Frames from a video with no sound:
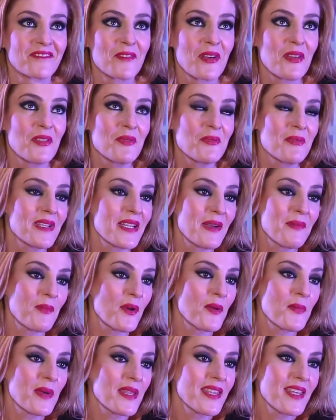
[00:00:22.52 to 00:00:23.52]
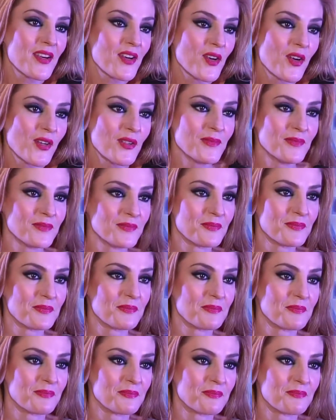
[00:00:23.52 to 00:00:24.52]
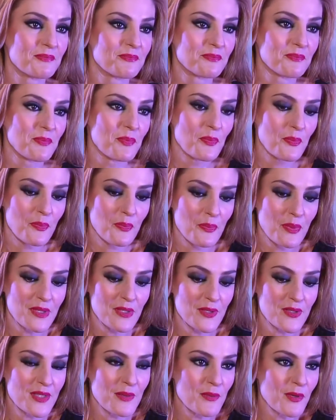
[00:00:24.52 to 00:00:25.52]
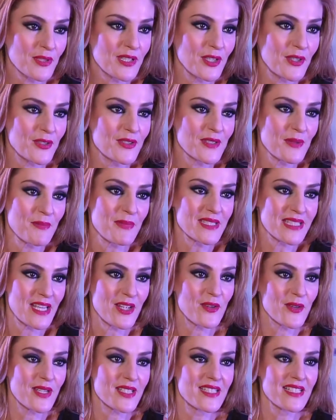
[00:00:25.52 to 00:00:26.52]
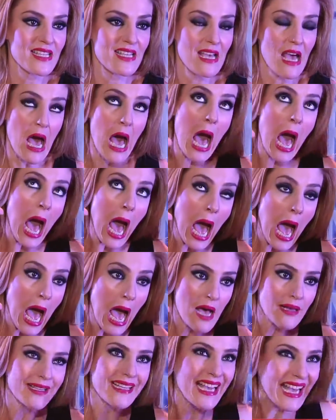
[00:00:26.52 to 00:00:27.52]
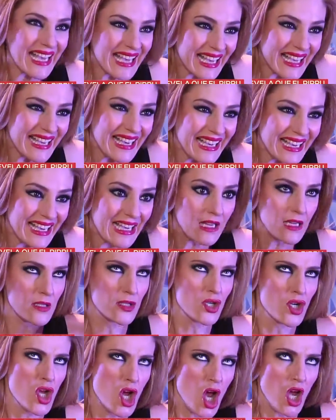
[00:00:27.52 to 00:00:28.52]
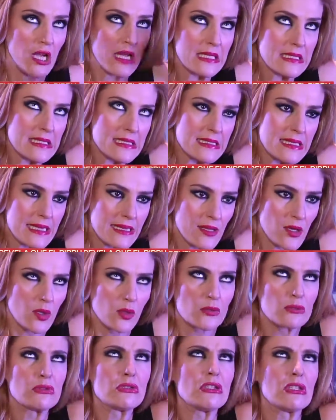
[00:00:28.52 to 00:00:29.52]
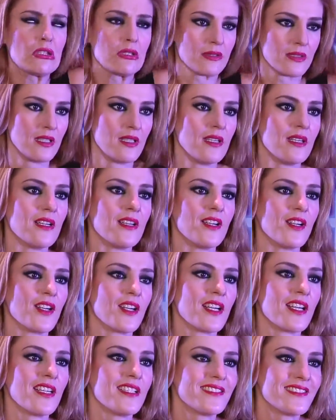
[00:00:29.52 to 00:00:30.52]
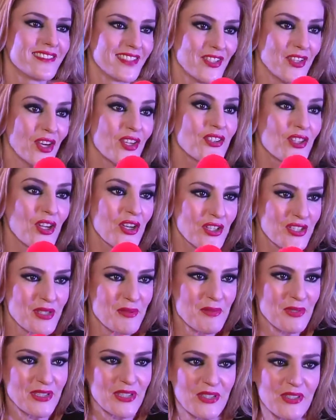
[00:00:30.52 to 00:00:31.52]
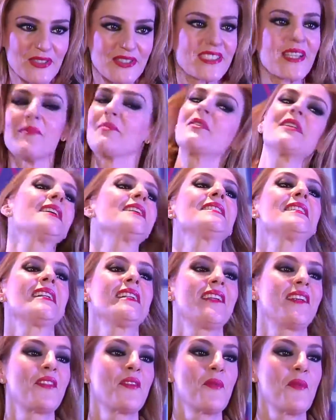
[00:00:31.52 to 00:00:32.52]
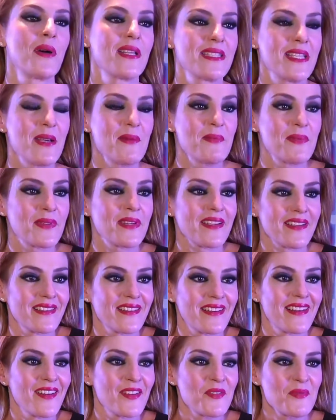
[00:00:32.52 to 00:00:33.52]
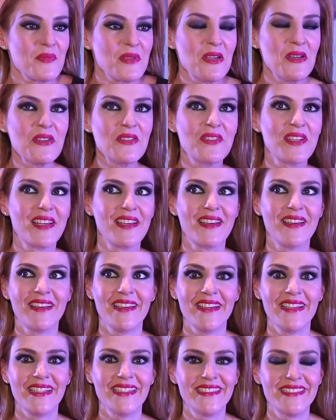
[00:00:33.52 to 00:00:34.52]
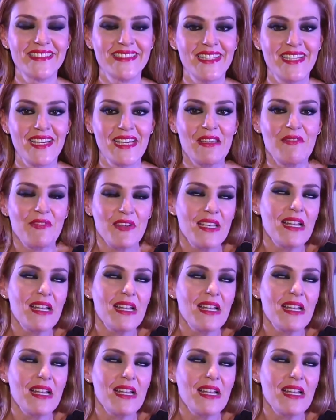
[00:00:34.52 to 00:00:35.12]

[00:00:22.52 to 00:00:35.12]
cuando me llamó y me dijo, pues los emoticons empezaron así de, ah, ja, ja, ja, ja, no, es en serio. Este, todos los emoticons que podían salir de un WhatsApp eh, eran los míos. Este, y